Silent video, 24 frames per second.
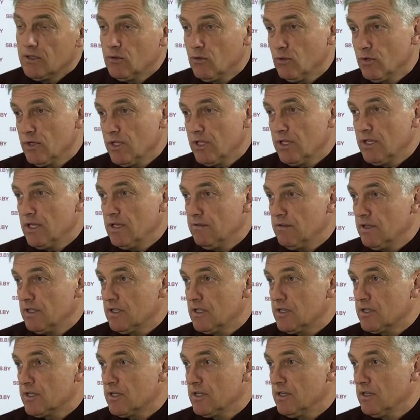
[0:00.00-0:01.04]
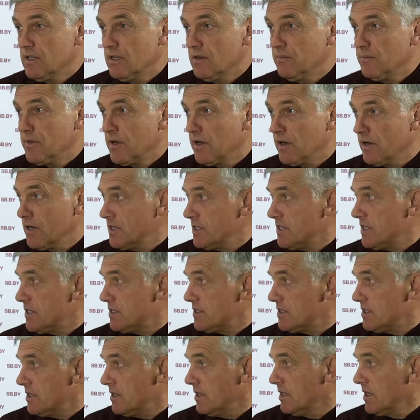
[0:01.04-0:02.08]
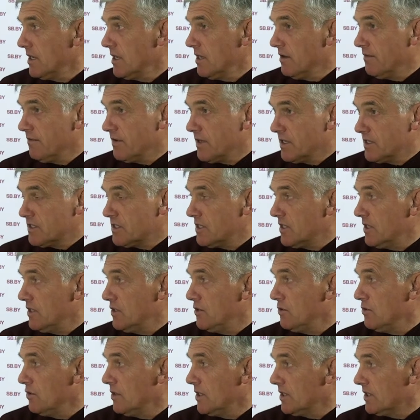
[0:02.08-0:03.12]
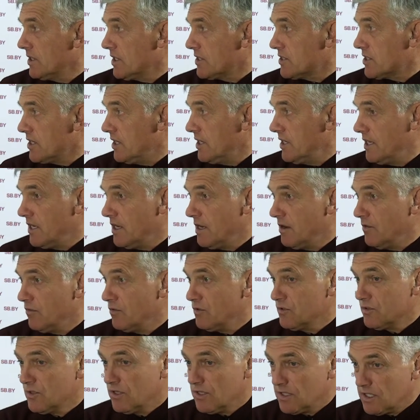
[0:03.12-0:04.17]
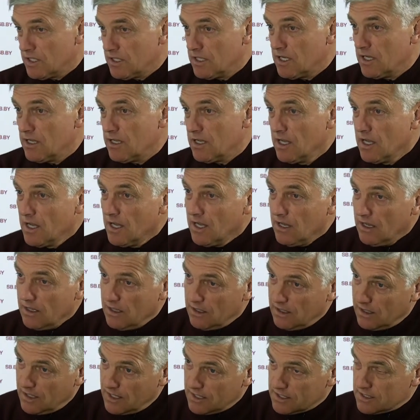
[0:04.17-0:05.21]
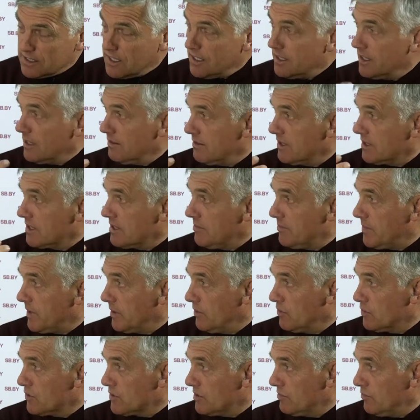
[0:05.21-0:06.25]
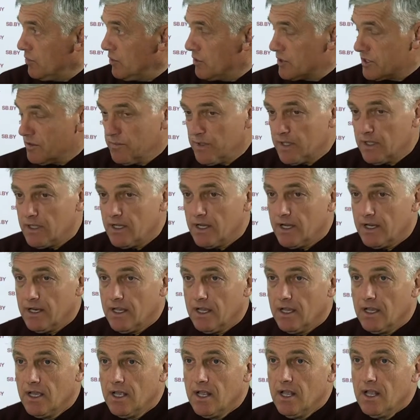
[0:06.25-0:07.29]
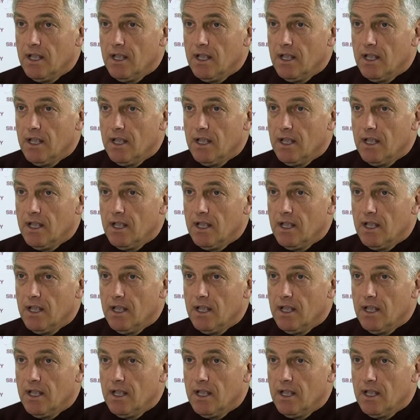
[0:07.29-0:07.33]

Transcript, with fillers: тоненькие веточки прорезите в конце июля, начале августа, и тогда э, остальные ветки получат больше питания.